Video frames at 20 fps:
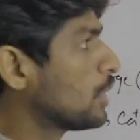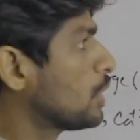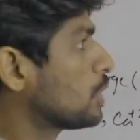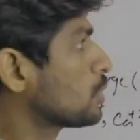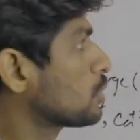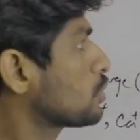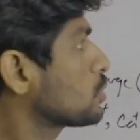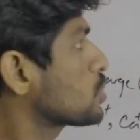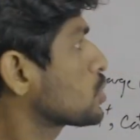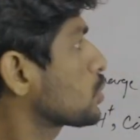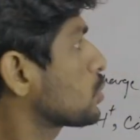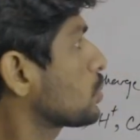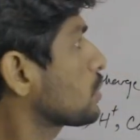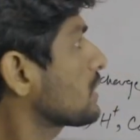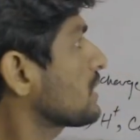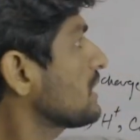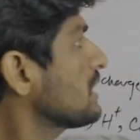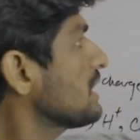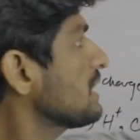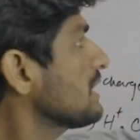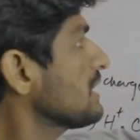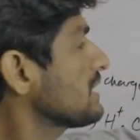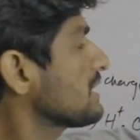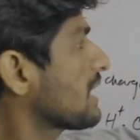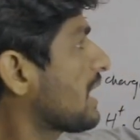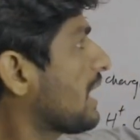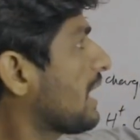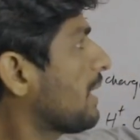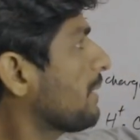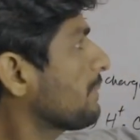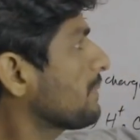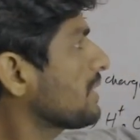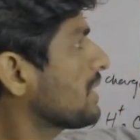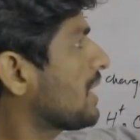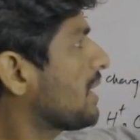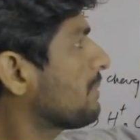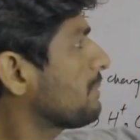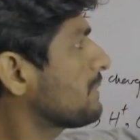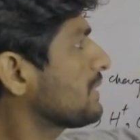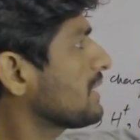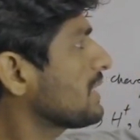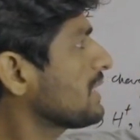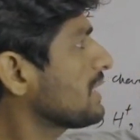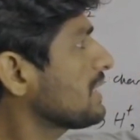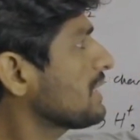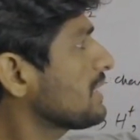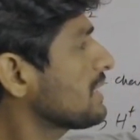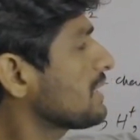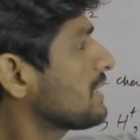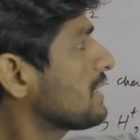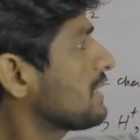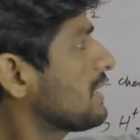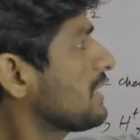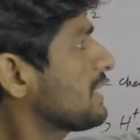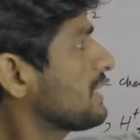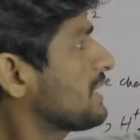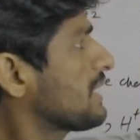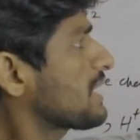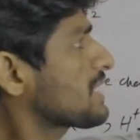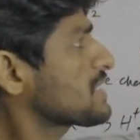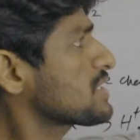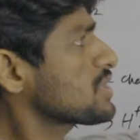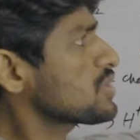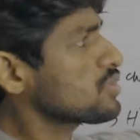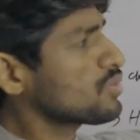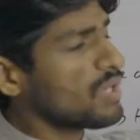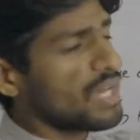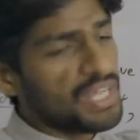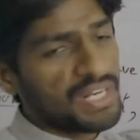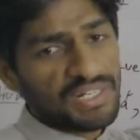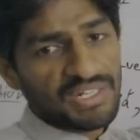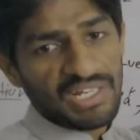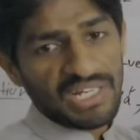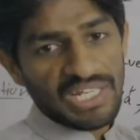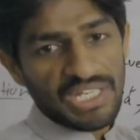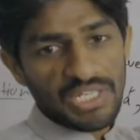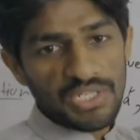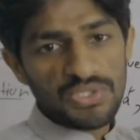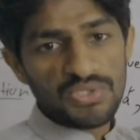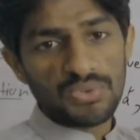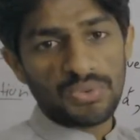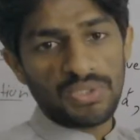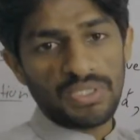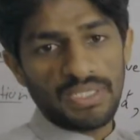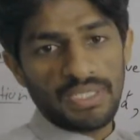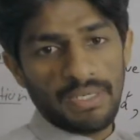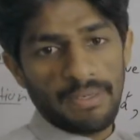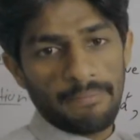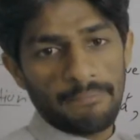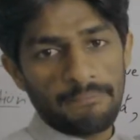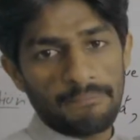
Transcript: तो चूंकि यहाँ पे हमने एनर्जी जो है रिलीज़ हुई है